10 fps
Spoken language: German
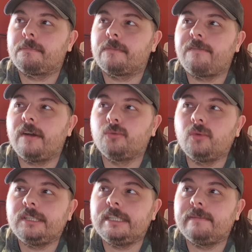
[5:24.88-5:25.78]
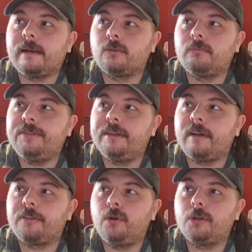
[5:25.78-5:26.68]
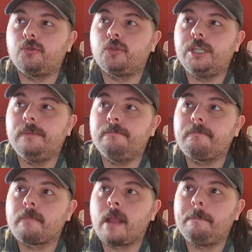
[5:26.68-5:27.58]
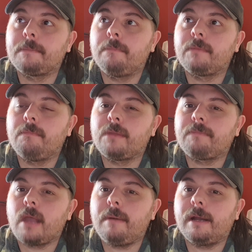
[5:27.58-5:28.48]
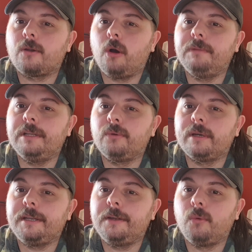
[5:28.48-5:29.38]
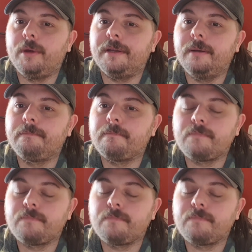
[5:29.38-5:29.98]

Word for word: Da versucht sich zwar so ein bisschen was vorzuschieben, aber das kommt nicht so richtig durch, ne?